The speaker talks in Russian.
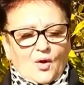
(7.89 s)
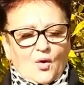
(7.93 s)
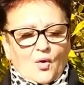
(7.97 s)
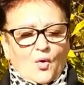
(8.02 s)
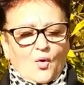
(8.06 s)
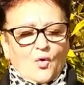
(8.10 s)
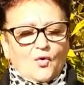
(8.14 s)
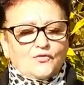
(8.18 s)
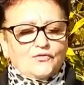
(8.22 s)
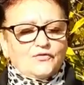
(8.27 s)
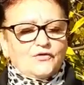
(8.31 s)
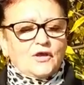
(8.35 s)

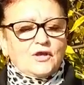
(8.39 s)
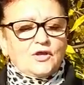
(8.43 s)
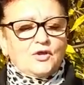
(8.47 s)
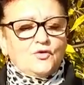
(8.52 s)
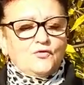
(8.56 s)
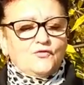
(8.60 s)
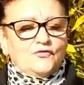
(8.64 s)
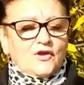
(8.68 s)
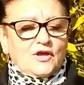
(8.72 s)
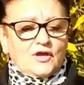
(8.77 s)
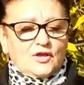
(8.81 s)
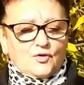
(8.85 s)
«О, верю,
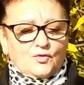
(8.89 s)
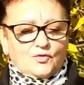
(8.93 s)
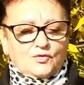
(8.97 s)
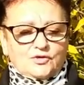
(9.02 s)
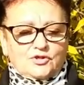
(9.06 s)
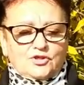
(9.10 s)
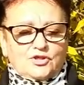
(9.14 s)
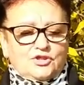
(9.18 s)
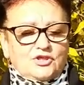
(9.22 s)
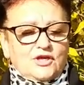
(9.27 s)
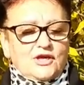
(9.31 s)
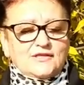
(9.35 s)
верю,
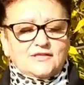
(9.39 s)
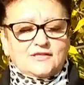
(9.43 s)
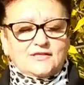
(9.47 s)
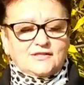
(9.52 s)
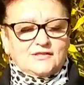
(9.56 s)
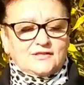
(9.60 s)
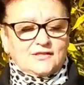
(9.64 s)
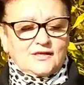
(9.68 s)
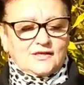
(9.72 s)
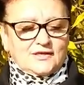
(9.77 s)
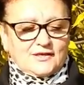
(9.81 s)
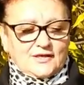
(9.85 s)

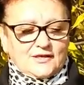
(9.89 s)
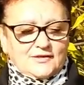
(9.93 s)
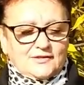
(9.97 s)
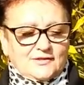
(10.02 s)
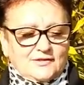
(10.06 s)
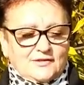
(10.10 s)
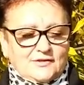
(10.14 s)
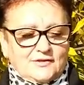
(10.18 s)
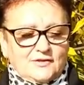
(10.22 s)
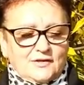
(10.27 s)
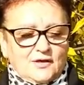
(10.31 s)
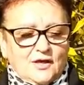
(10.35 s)
счастье
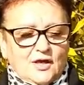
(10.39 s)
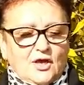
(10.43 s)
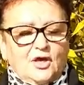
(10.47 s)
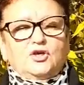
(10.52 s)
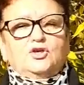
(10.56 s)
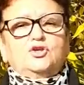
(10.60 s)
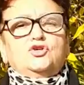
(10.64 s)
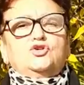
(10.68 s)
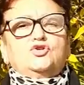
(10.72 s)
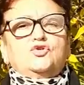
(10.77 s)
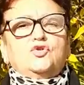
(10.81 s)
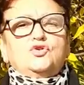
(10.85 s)
есть».
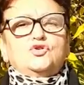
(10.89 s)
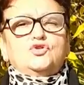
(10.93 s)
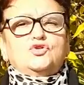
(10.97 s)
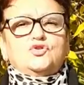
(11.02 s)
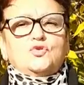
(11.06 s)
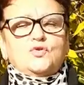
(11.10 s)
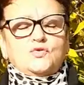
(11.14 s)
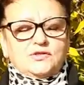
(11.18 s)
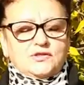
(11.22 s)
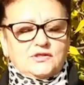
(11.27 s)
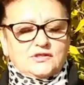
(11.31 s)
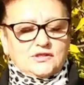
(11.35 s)
Еще и
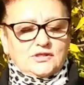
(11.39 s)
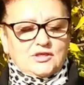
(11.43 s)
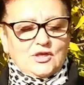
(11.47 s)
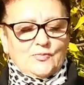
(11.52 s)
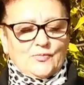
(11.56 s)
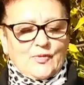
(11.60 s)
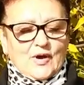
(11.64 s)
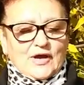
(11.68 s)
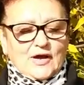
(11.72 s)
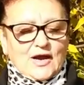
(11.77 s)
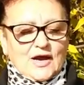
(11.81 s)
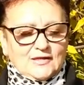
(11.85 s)
солнце не
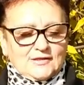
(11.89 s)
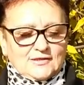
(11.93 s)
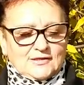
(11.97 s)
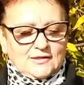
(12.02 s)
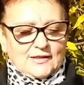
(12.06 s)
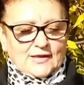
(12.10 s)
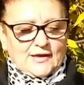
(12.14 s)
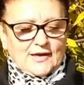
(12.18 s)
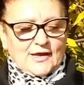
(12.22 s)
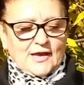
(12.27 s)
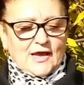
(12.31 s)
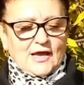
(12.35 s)

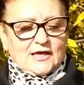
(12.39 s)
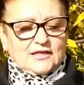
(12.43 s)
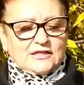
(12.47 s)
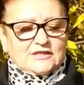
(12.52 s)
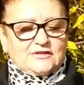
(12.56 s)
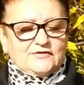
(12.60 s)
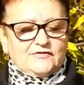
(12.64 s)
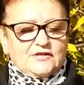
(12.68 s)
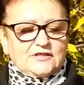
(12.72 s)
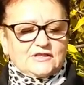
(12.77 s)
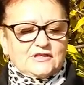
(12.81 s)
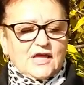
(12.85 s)
погасло,
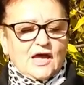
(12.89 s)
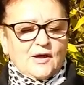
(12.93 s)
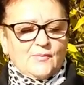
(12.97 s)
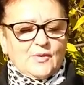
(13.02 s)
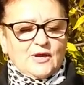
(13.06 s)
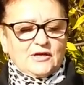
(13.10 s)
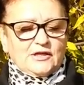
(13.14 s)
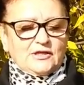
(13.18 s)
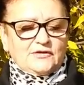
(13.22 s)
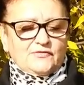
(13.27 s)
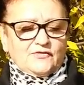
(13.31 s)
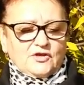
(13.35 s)
звезда
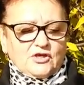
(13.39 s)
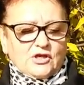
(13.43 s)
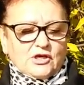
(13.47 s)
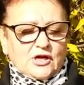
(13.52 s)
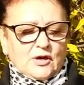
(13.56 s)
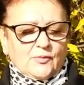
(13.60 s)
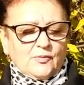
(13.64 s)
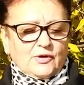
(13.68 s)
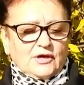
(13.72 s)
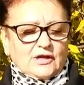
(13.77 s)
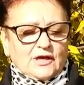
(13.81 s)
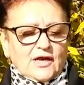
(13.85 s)

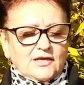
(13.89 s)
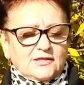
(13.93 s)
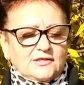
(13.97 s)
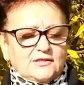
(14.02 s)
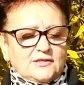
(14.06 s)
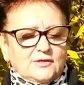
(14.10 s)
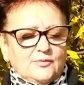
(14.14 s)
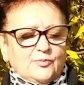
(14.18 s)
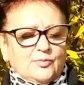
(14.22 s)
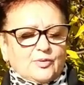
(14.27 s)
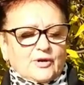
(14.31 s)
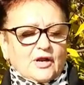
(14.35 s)
молитвенникам
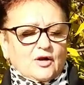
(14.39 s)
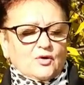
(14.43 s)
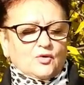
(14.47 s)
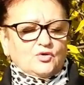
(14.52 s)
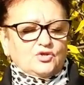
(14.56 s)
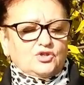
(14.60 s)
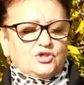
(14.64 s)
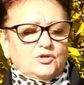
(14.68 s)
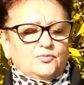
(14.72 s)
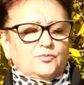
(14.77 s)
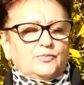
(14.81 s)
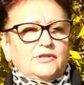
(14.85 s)
красным
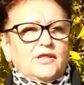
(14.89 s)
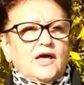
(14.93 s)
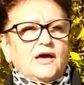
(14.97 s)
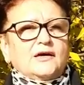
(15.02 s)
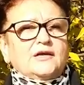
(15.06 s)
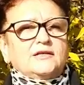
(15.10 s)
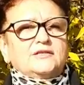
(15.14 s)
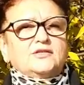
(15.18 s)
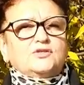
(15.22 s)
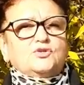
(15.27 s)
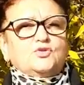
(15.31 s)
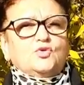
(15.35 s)
пророчит
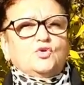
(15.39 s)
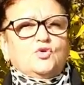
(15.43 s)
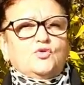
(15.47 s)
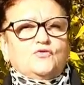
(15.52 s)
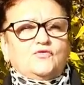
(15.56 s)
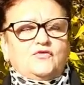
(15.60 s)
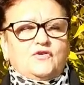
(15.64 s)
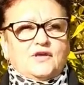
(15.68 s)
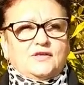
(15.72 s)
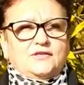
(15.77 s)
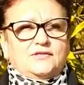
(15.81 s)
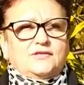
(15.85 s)
благостную
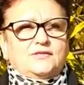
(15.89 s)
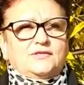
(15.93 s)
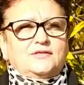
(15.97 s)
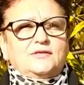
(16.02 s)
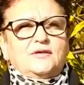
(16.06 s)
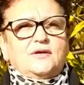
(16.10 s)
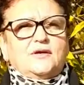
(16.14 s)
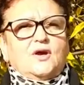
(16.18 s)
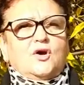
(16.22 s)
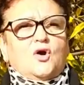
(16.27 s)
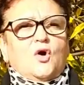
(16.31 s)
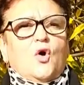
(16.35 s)
весть.
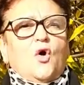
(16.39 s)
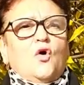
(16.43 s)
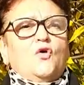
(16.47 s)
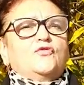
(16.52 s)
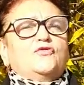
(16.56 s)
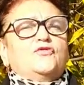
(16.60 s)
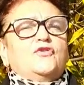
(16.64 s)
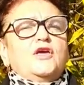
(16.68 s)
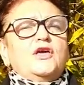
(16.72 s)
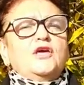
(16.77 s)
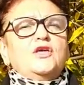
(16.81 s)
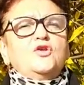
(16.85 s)
О,
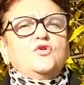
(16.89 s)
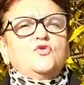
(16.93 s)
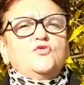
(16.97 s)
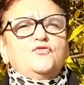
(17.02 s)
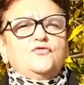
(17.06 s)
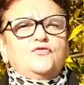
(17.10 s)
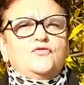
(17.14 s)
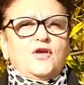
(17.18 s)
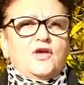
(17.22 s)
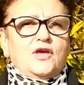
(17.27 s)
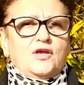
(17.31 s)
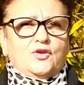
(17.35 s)
верю,
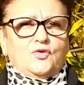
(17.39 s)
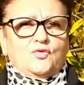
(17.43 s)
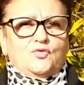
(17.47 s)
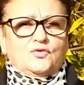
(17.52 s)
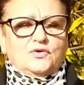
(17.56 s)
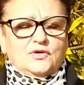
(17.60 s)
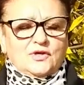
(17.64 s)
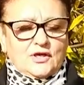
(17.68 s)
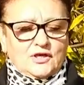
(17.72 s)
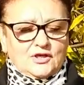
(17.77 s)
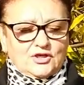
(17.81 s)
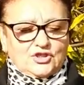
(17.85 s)
верю,
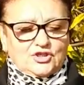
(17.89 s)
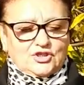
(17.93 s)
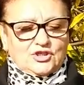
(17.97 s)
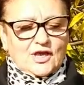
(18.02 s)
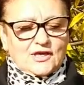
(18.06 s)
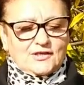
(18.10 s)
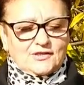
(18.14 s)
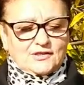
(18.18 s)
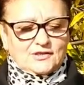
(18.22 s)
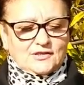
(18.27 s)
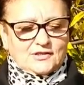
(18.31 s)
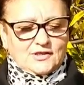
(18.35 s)

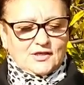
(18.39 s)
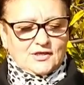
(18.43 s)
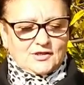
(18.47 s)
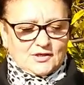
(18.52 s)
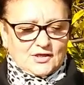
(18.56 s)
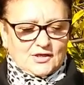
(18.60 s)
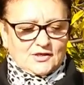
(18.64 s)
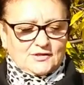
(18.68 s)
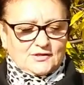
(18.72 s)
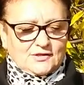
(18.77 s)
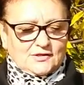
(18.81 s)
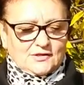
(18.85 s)
счастье
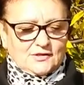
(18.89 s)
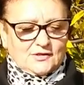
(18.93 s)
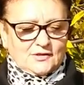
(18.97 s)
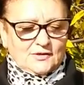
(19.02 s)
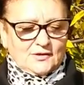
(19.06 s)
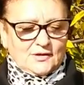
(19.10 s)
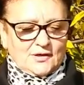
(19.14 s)
есть.